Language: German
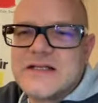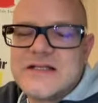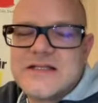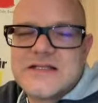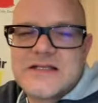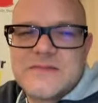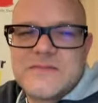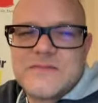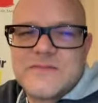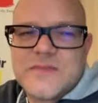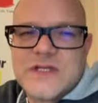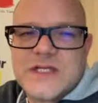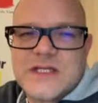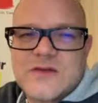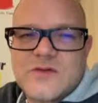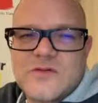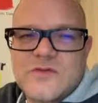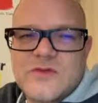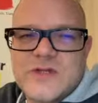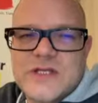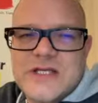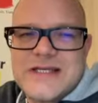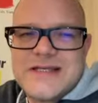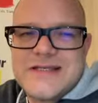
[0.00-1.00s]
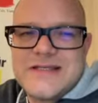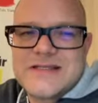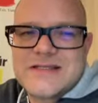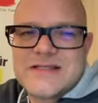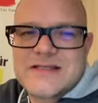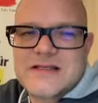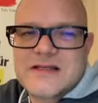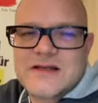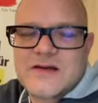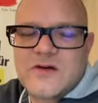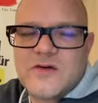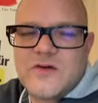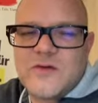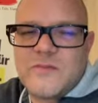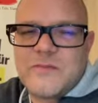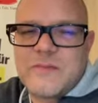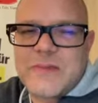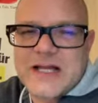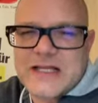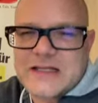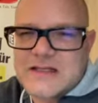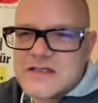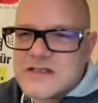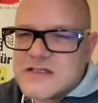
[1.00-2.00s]
diese Methode ist
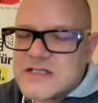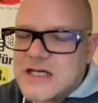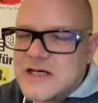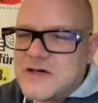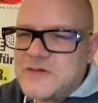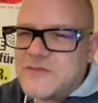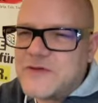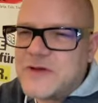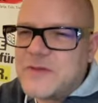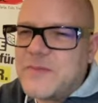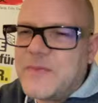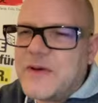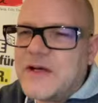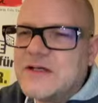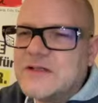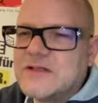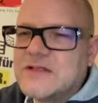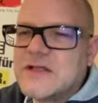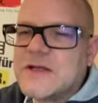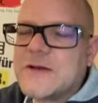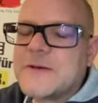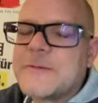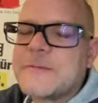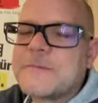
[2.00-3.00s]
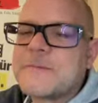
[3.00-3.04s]
chromatisch aufgebaut.